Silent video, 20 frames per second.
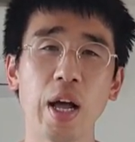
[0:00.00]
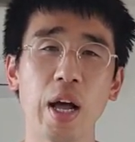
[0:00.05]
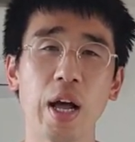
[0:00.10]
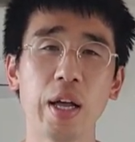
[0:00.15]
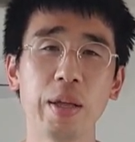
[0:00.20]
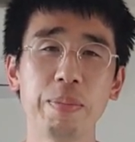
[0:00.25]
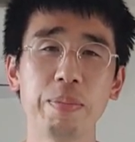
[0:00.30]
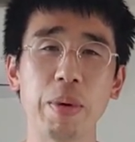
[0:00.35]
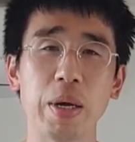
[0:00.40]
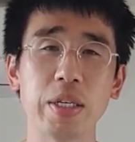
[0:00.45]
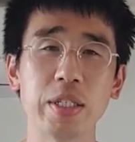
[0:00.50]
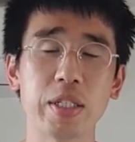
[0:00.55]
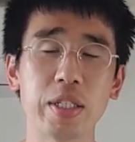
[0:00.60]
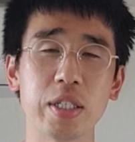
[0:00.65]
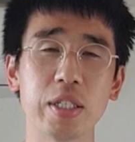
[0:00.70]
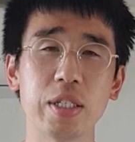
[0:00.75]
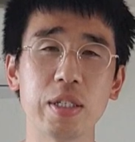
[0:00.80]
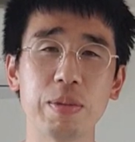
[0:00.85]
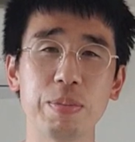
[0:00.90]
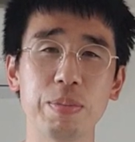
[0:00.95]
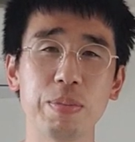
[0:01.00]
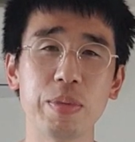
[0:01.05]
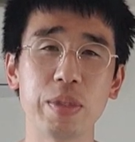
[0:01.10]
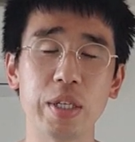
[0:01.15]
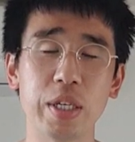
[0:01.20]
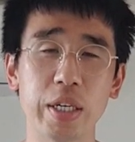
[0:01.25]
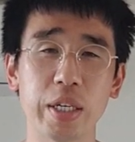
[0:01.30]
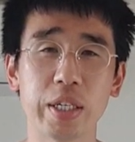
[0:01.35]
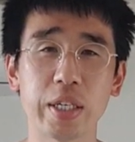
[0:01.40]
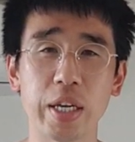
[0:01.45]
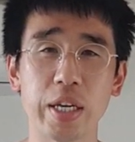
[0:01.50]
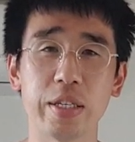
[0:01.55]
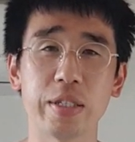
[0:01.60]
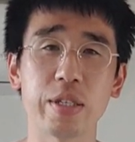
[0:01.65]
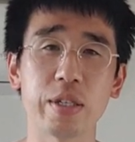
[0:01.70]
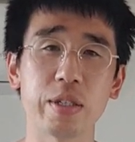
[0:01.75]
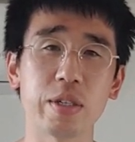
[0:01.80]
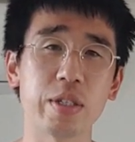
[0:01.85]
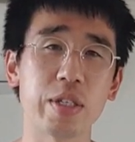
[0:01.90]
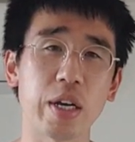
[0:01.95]
한 말씀 드릴 게
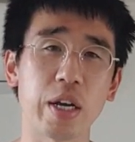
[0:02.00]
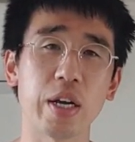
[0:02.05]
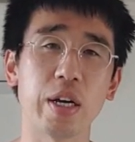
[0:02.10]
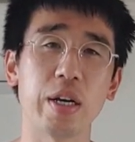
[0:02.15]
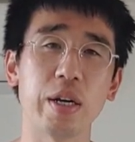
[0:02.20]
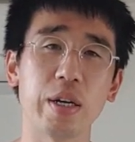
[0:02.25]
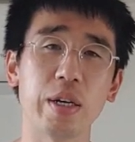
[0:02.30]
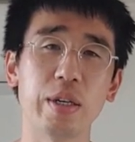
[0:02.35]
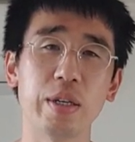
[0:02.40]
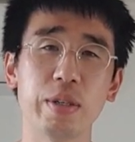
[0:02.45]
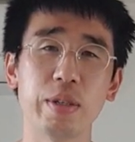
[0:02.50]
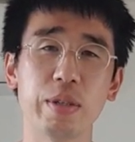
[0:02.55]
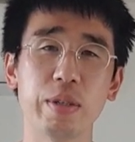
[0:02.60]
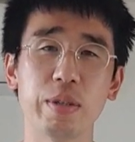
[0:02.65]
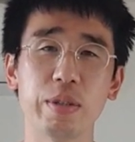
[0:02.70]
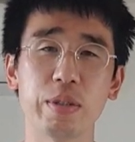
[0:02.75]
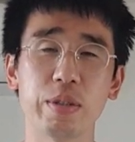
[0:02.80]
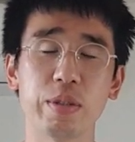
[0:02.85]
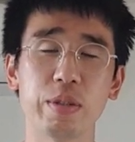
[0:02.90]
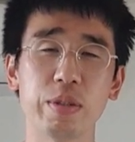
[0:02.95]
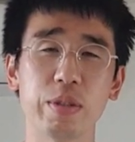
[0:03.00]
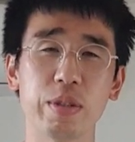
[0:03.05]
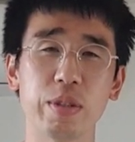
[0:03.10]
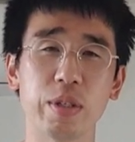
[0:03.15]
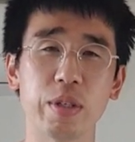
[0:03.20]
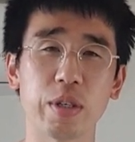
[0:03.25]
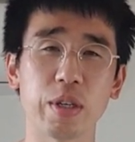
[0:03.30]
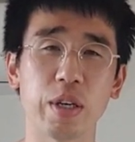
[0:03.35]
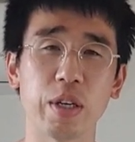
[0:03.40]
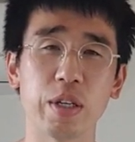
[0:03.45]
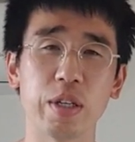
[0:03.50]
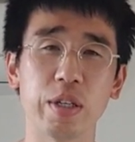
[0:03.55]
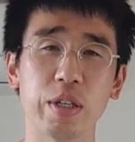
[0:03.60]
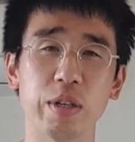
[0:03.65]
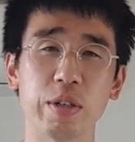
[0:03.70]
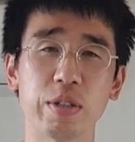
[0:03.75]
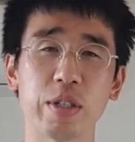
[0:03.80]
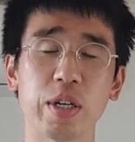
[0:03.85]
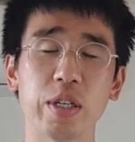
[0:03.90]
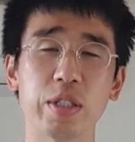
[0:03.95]
있어서 제가 이렇게
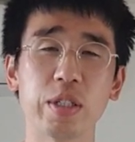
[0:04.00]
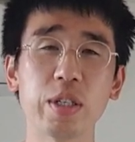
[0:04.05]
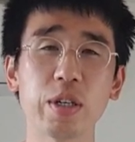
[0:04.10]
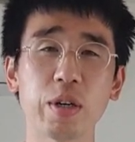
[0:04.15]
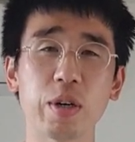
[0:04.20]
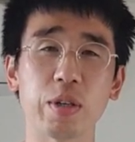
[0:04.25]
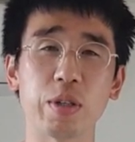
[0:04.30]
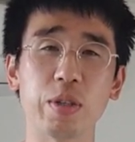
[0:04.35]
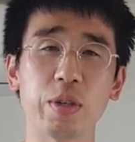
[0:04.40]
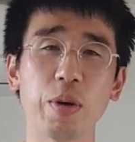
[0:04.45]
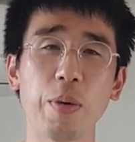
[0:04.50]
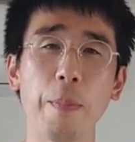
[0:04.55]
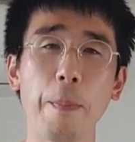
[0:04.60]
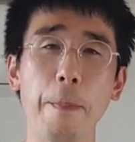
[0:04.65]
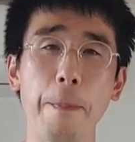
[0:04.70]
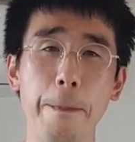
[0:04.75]
영상을 찍었거든요.